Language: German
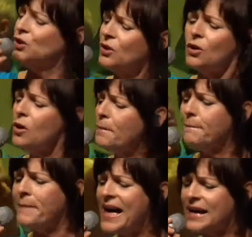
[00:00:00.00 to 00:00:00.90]
ein
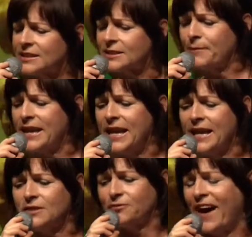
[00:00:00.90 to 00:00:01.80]
Zeichen für Versöhnung
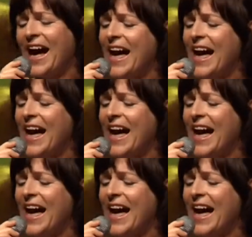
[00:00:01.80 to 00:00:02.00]
und ein